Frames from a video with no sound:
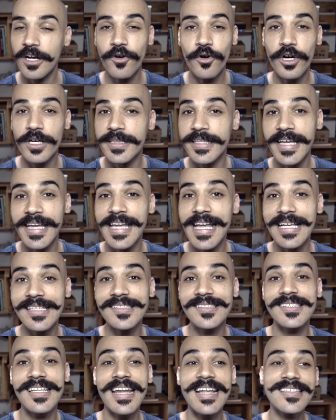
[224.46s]
acordei
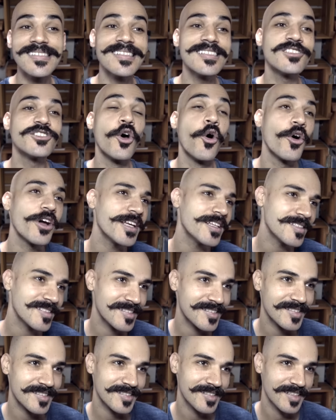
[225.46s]
às 3 e
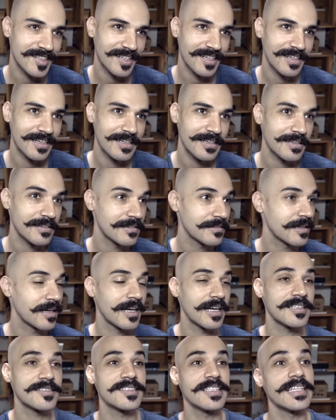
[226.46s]
02
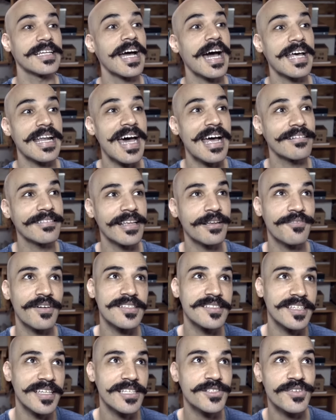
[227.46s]
assim, caralho, tem que
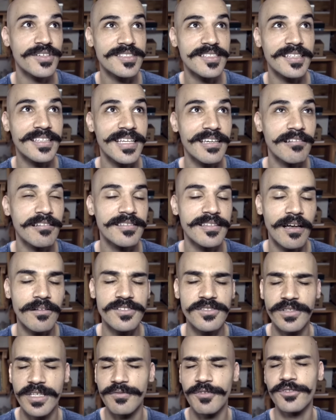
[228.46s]
fazer isso, fazer aquilo e tal,
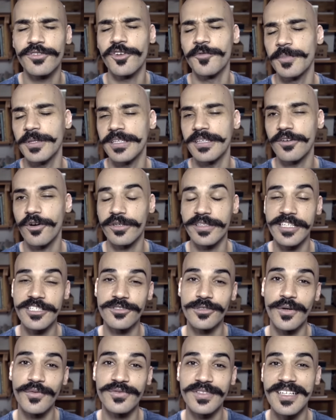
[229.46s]
não sei o que, vou dormir. Acordei
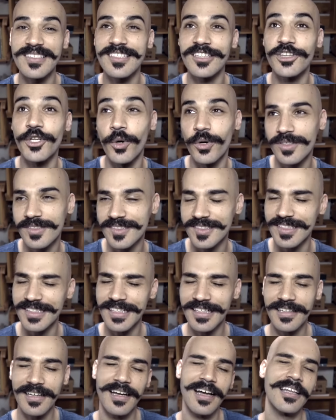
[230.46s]
de novo 3 e
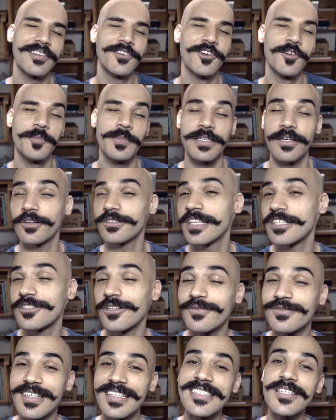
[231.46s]
12, aí dormi. Acordei de
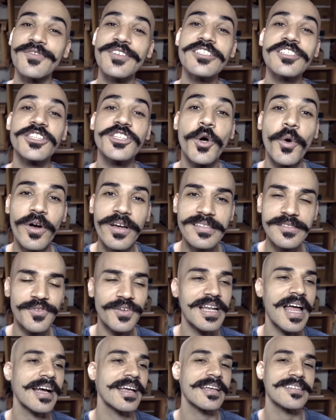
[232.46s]
novo 3 e 22,
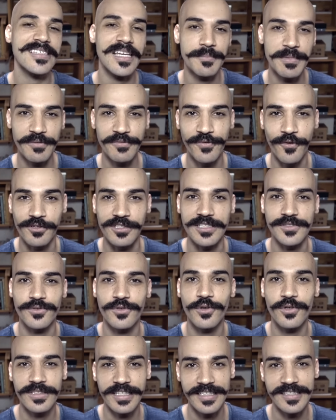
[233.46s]
falei, ah, quer saber? Foda-se,
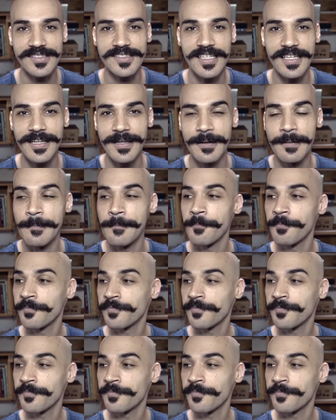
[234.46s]
vou descer.